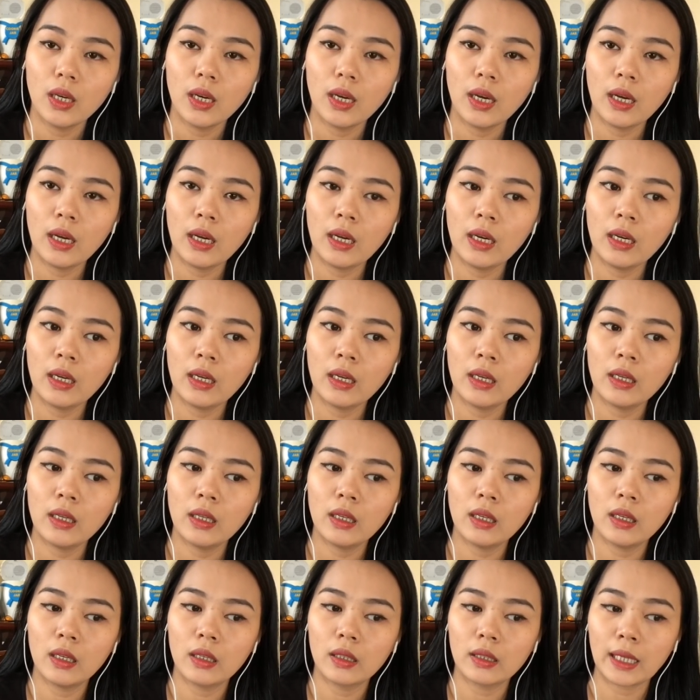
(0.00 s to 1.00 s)

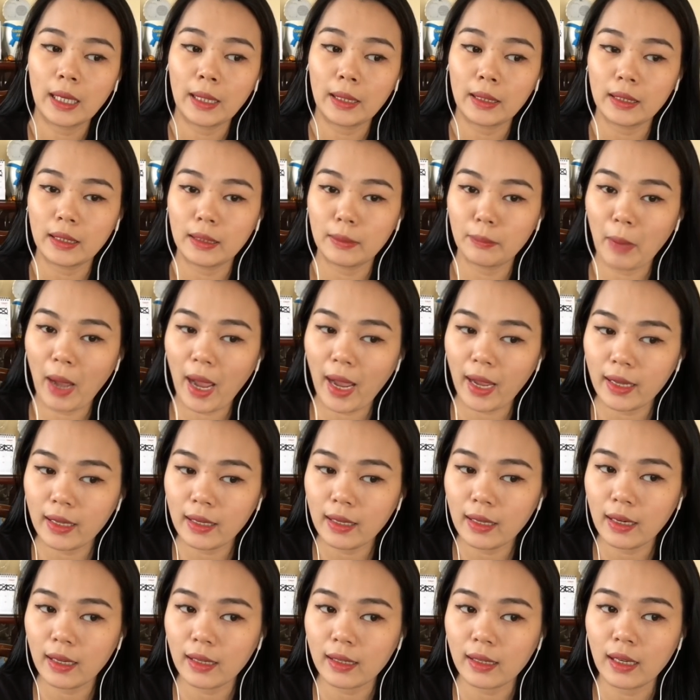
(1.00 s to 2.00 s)
Uh, ngành mai
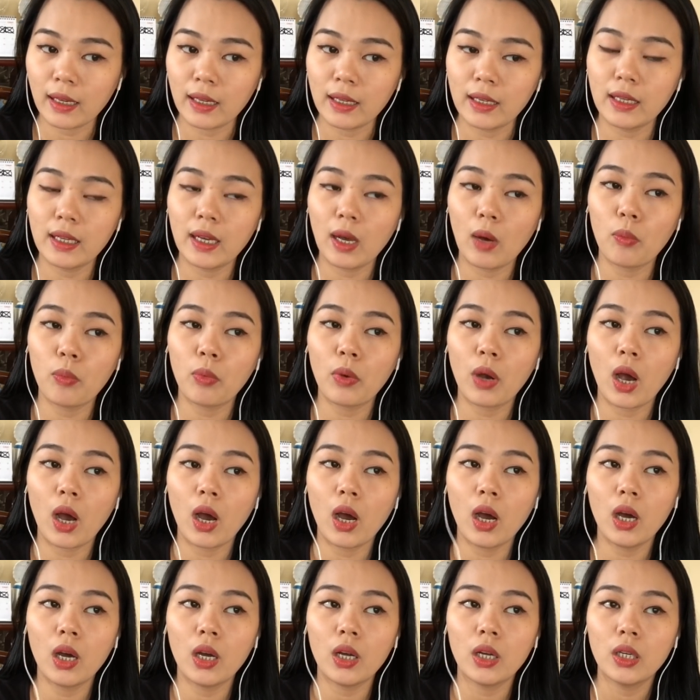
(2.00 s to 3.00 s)
á, là kỵ không
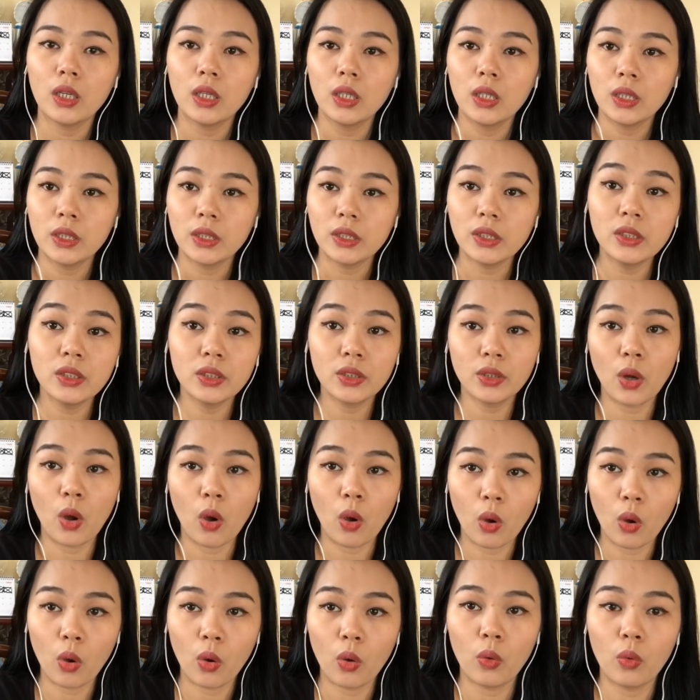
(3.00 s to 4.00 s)
có đưa
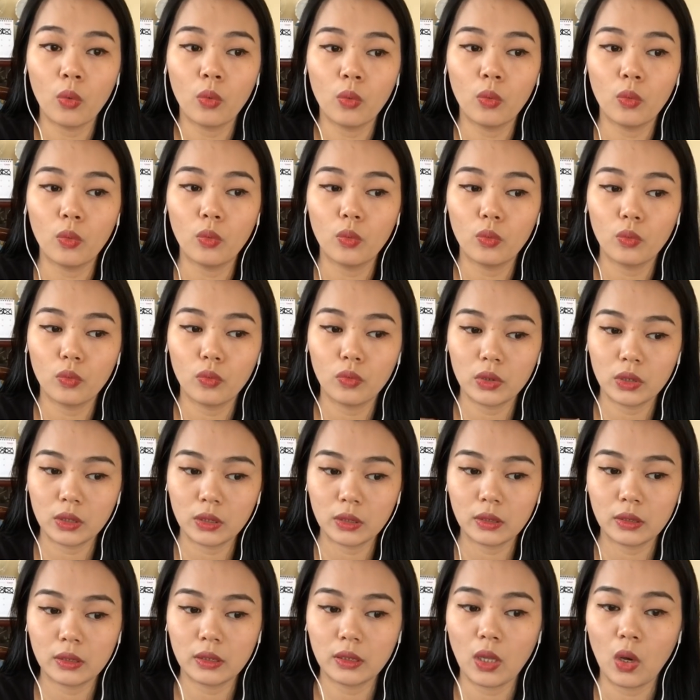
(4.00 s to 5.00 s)
đồ
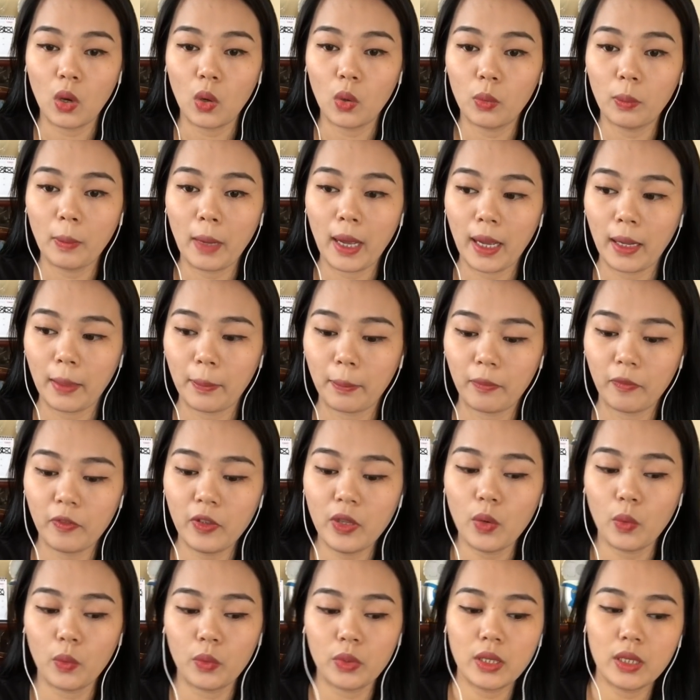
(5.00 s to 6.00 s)
đồ mà ví
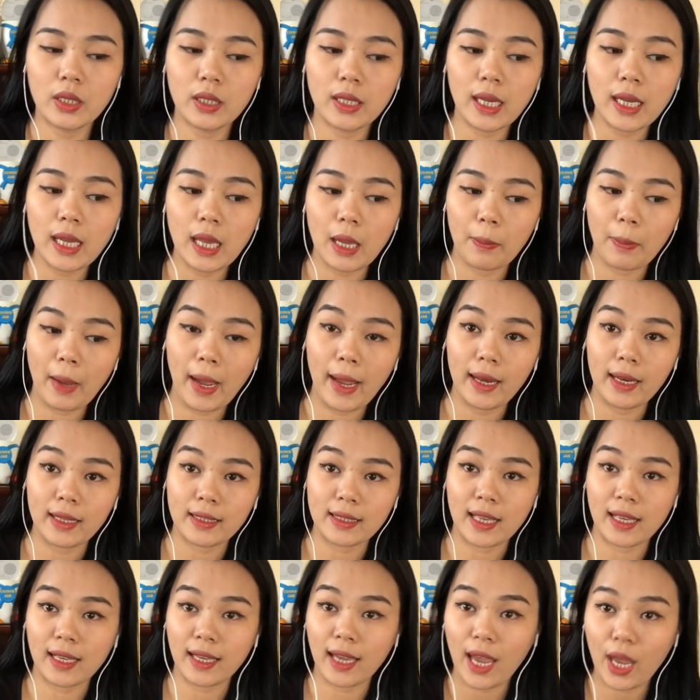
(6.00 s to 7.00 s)
dụ như cái ngày mai là
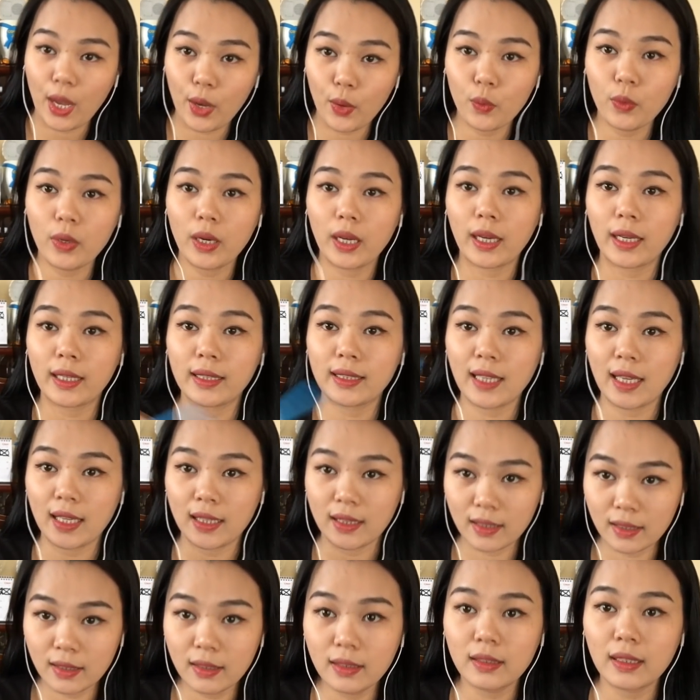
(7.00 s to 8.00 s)
xài kéo nè, xài
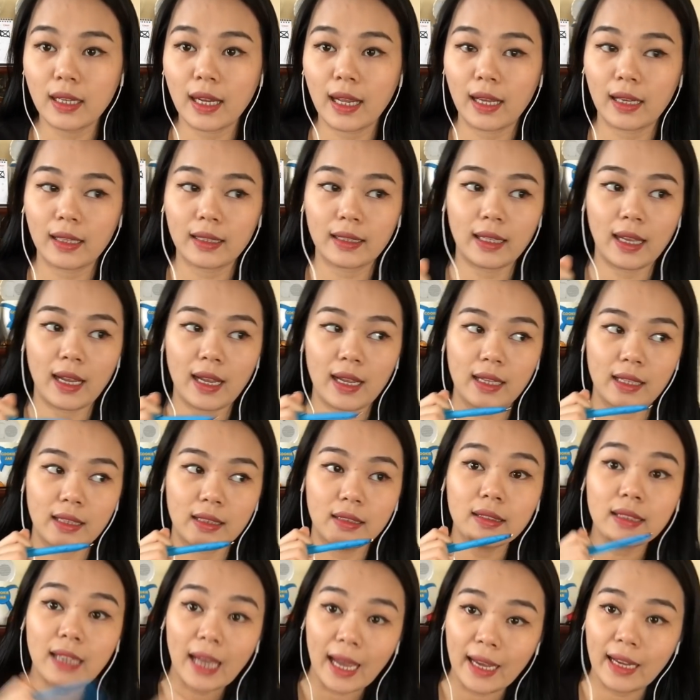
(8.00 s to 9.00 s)
thước nè, xài
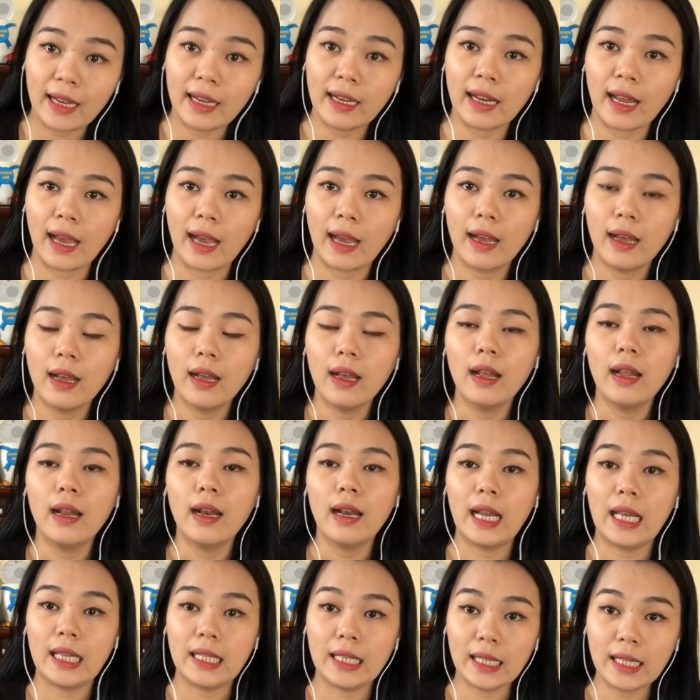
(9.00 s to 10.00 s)
thước cây nè,
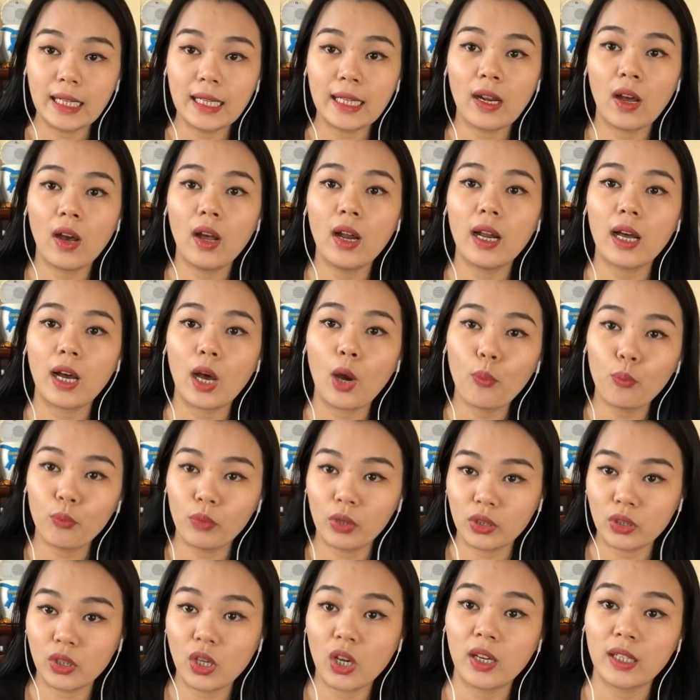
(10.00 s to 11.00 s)
là những cái đó là không
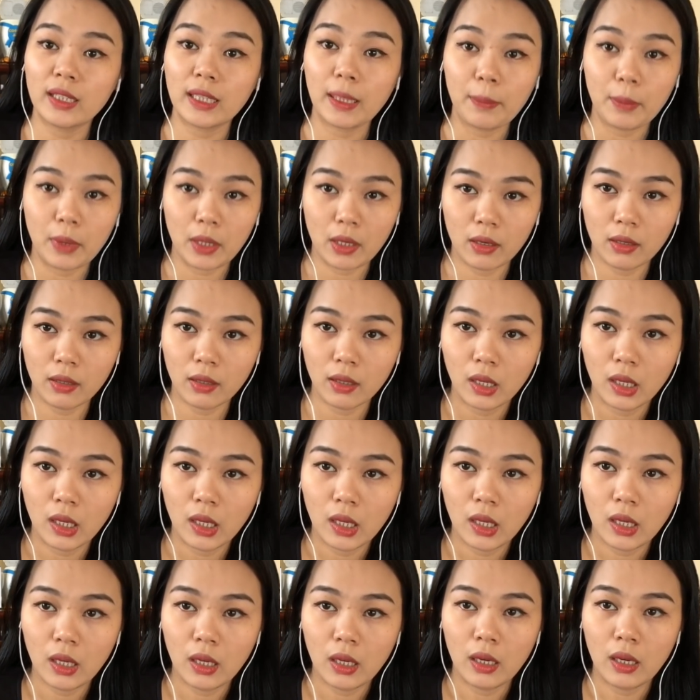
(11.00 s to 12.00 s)
được cho người ta mượn,
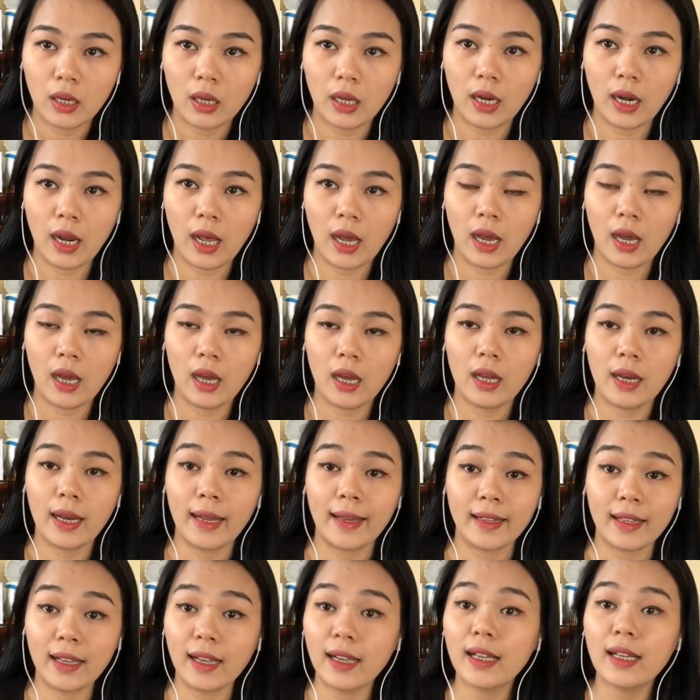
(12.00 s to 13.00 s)
là
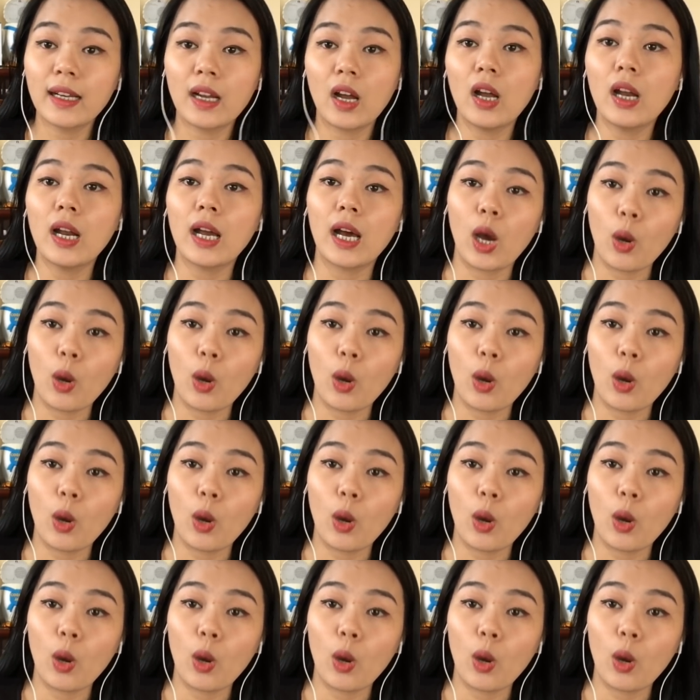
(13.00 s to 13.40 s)
là những cái đó là